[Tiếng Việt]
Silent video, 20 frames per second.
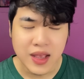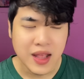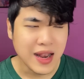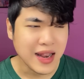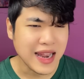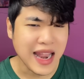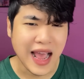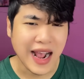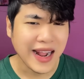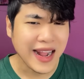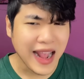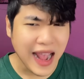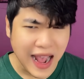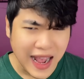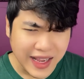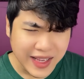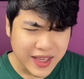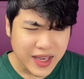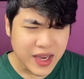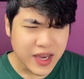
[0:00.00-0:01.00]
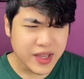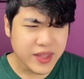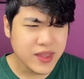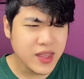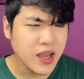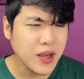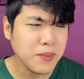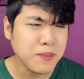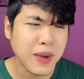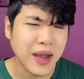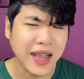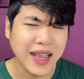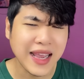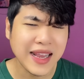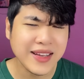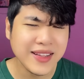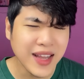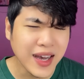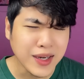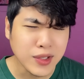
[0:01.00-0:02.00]
Là con gái nhưng mà
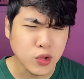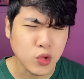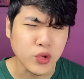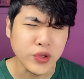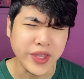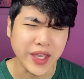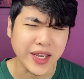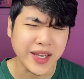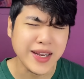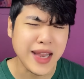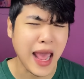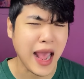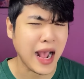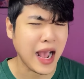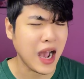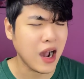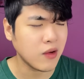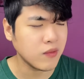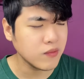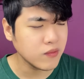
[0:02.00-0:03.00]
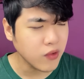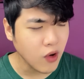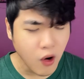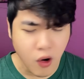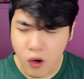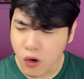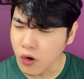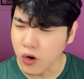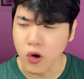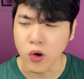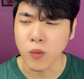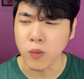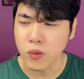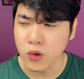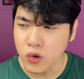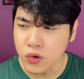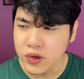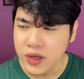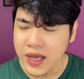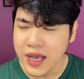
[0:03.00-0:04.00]
cái nết của chị đàn ông vô cùng
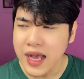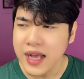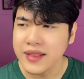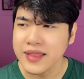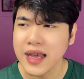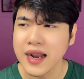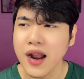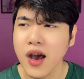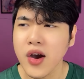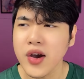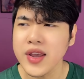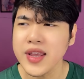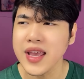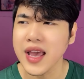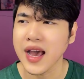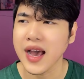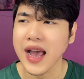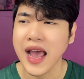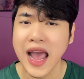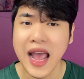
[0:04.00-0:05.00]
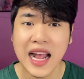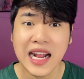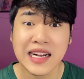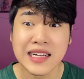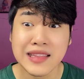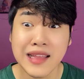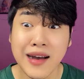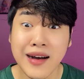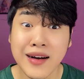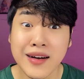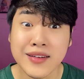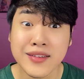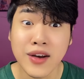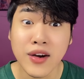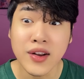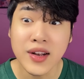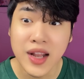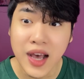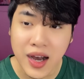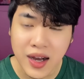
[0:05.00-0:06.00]
luôn. Ta nói hả, ăn to
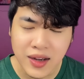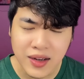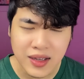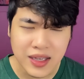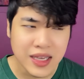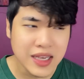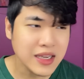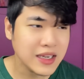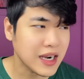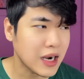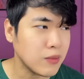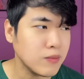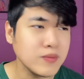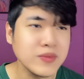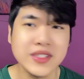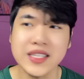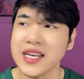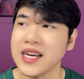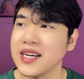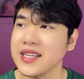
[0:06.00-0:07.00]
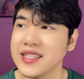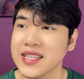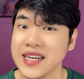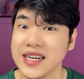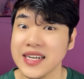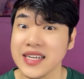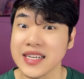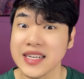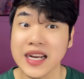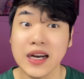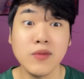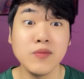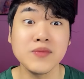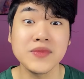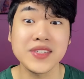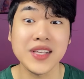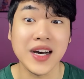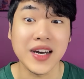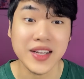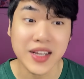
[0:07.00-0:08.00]
nói lớn, không sợ trời
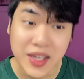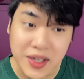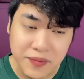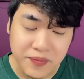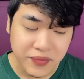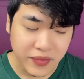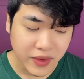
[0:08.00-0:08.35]
không sợ đất.